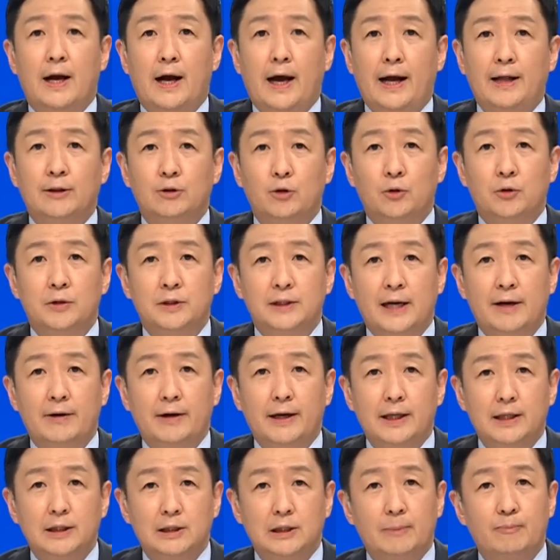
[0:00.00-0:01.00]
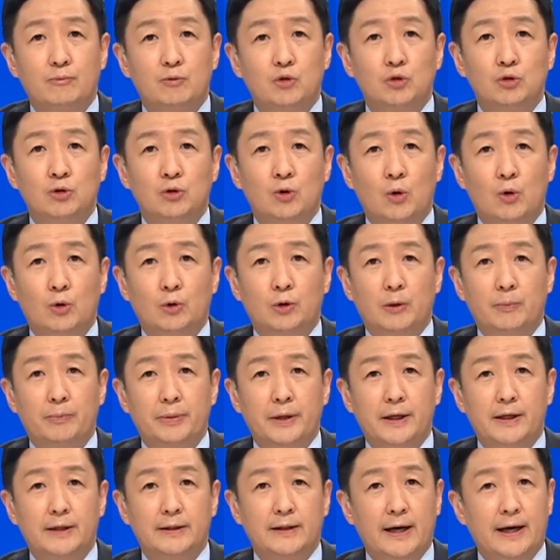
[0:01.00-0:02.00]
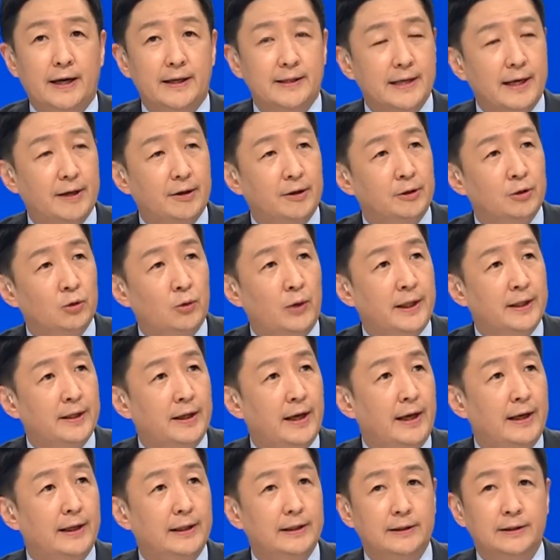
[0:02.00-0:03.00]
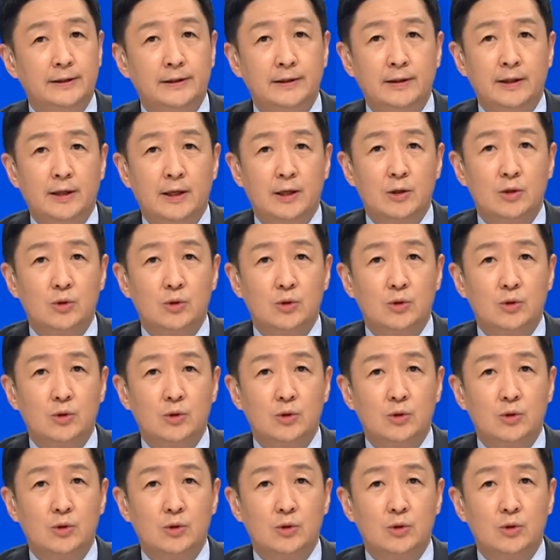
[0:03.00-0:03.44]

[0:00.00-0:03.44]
한동훈 장관이 집중호우로 피해를 당한 사건 관계인은